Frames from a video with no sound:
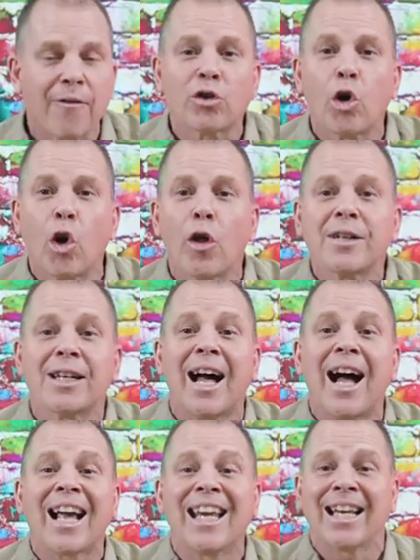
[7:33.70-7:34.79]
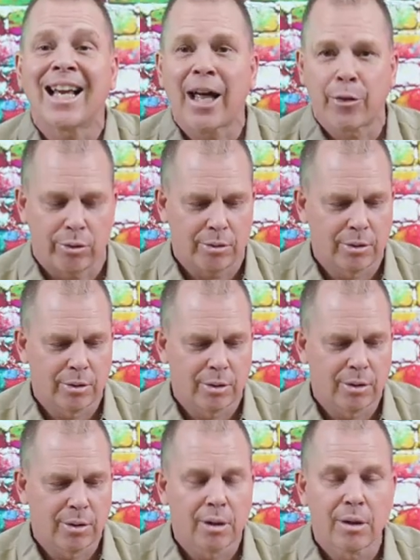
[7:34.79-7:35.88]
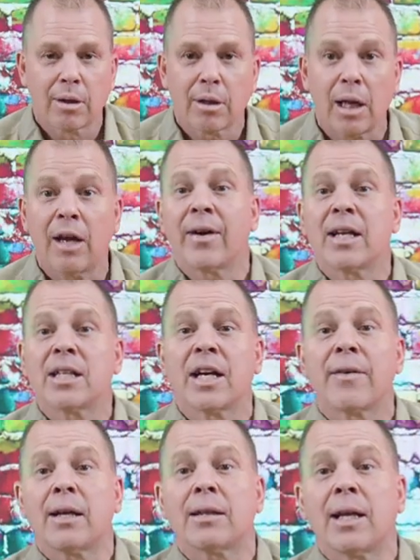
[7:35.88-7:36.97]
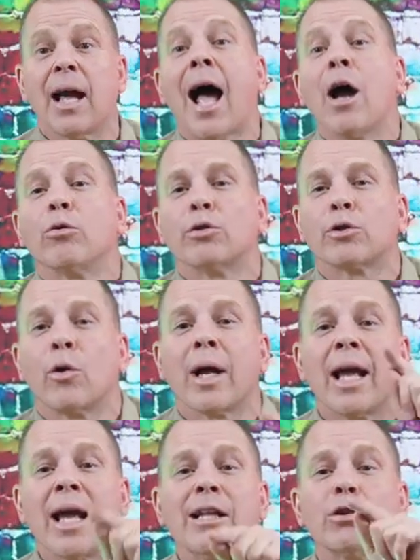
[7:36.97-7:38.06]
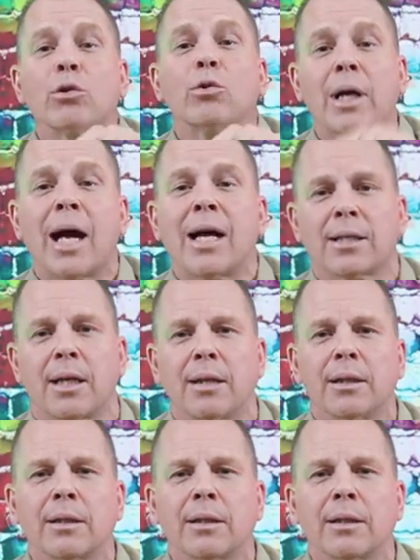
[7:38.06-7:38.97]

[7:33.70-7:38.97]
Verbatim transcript: Todo va a ser alquilado y van a llevarte a un dron en tu casa.